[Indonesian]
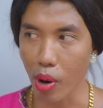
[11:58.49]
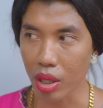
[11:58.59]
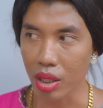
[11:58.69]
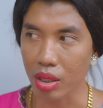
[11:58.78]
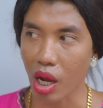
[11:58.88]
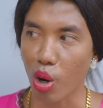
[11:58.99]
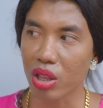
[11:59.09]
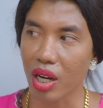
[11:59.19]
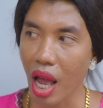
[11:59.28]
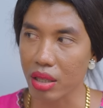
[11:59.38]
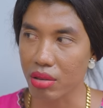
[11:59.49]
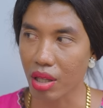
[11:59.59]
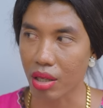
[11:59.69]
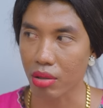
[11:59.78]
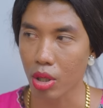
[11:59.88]
bor, nggak kau
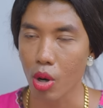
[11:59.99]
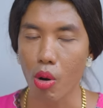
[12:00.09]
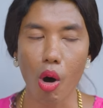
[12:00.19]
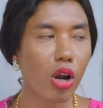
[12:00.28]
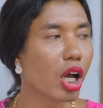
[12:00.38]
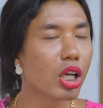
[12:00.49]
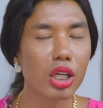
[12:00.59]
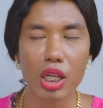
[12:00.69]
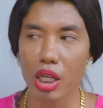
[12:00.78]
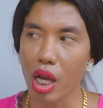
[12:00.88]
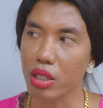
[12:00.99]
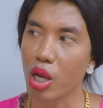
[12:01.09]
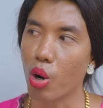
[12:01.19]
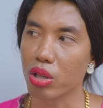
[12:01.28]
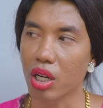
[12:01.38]
traktir. Orang ini aja
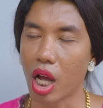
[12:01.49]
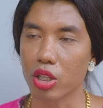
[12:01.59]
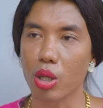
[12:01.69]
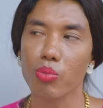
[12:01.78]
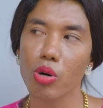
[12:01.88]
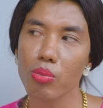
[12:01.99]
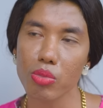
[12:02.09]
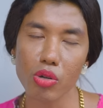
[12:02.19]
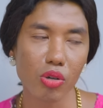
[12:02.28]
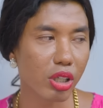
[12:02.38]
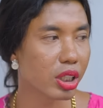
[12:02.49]
yang kau teraktir Mumu,